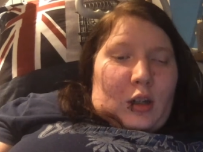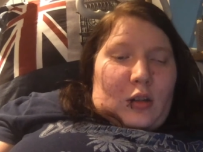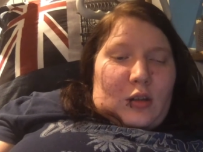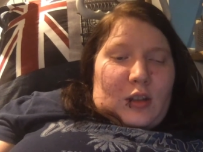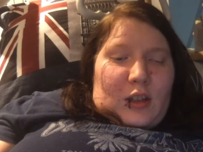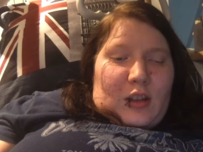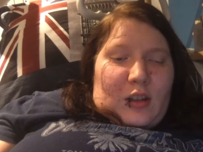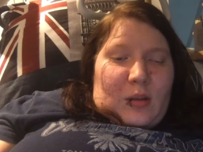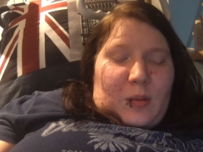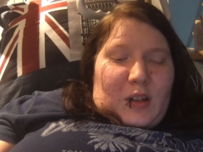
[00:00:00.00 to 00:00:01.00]
Hallo und
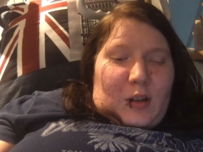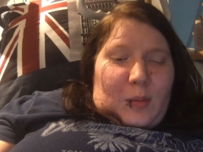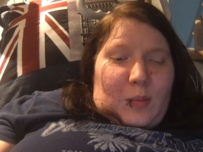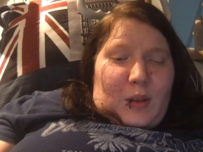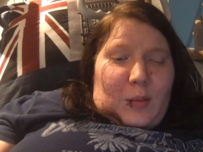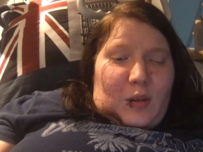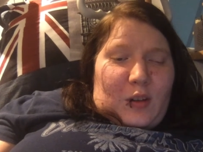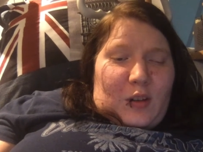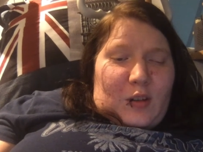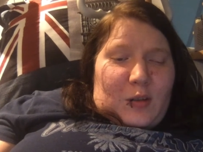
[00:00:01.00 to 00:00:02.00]
herzlich willkommen am
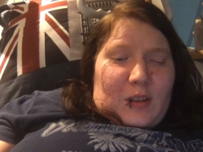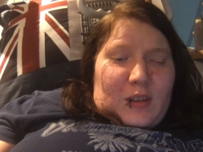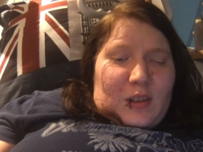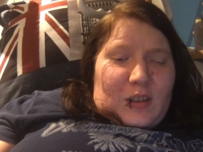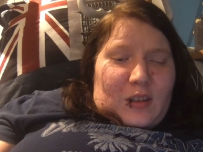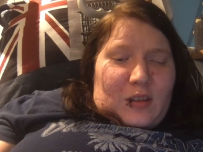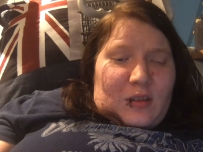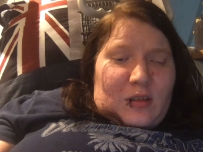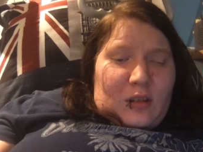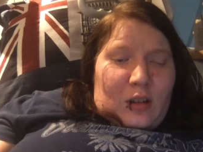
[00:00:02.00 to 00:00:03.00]

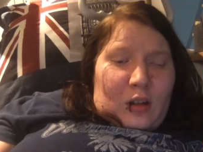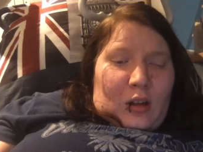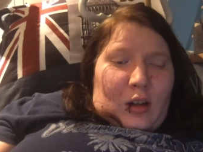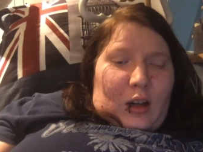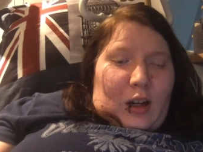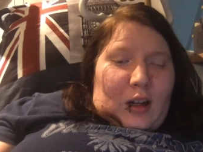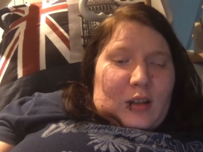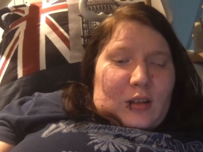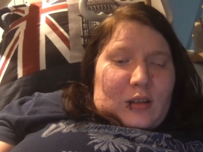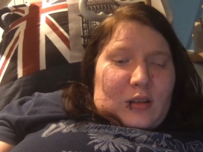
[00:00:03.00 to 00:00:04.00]

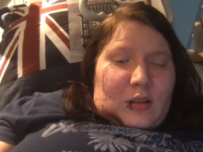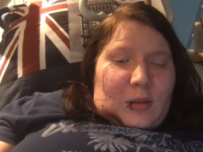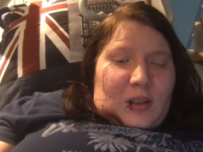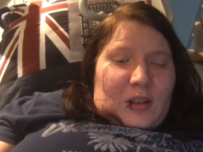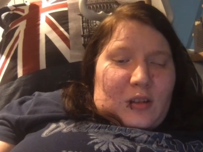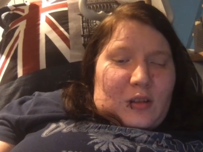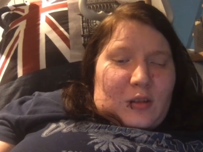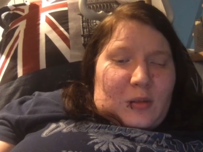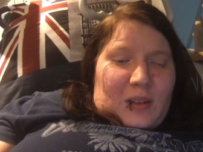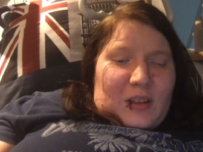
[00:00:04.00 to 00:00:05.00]

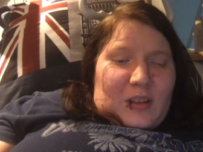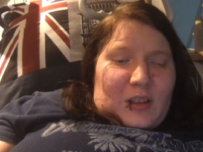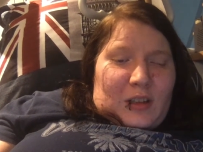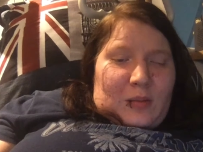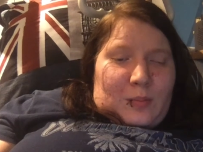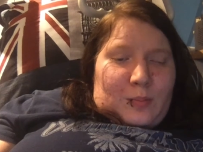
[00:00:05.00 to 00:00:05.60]
29.08.2020.